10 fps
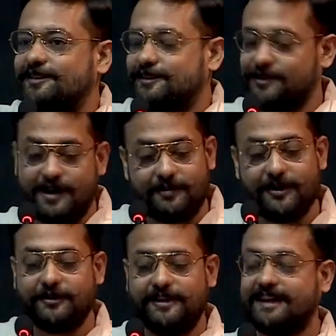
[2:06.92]
तो कपड़े
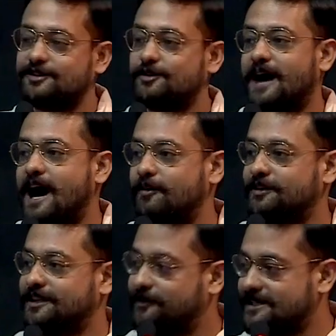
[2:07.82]
को देख के जो भाव
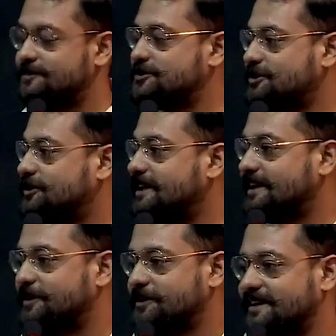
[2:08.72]
होते हैं वैसे मुझको देख
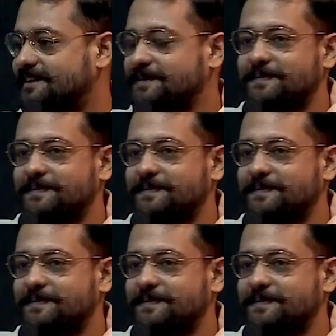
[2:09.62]
के हो रहे थे